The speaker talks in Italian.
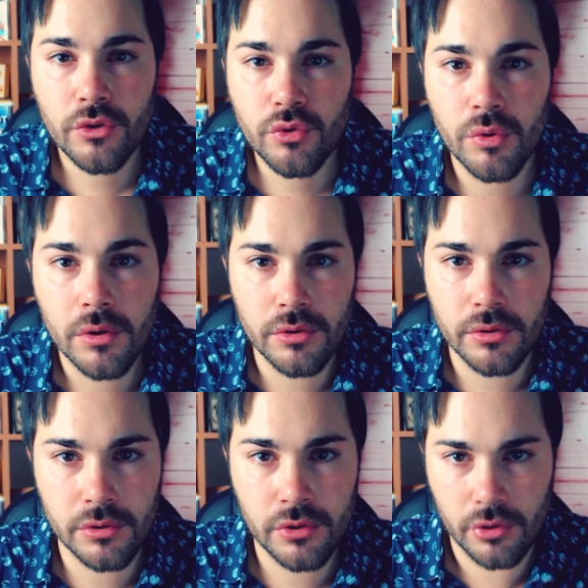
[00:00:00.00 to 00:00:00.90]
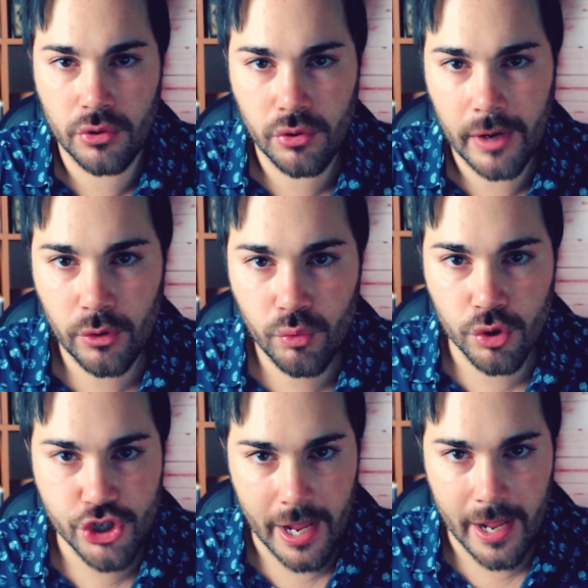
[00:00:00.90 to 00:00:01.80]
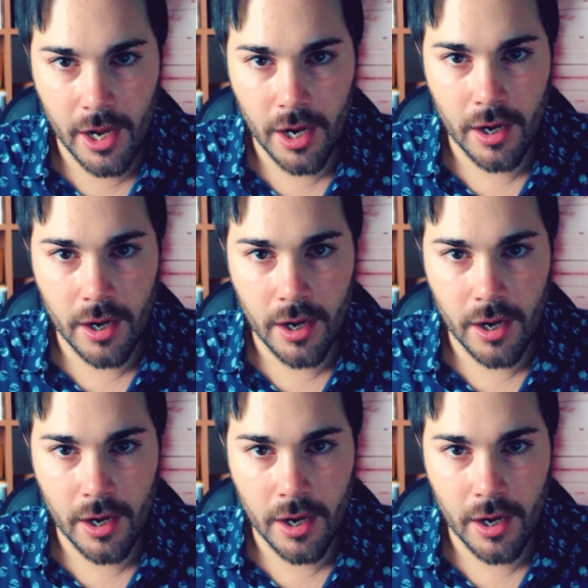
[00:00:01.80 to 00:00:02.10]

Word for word: è tuo, n- non è tuo, cioè